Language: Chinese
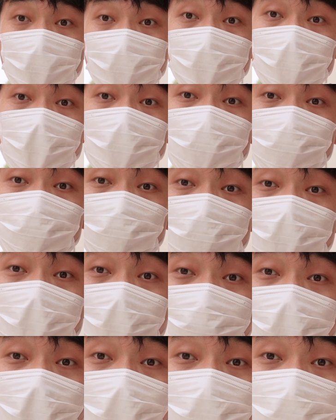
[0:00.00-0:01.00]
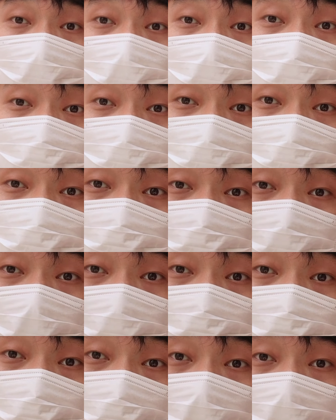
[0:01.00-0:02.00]
在使用这个拍立得的过程中呢，
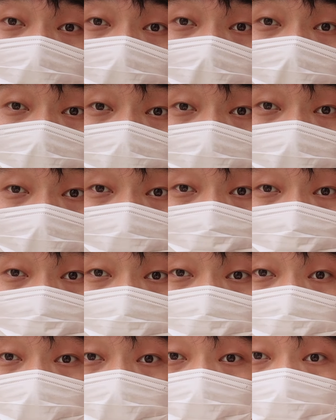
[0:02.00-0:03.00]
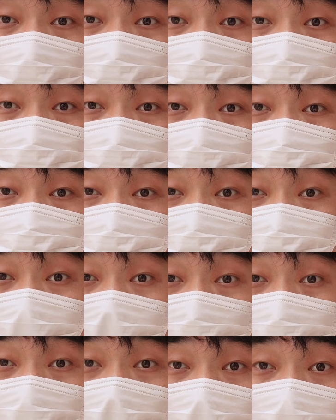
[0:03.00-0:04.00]
我遇到一个很严重的问题，就是我
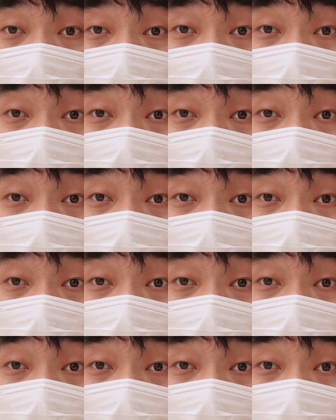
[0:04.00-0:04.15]
每换一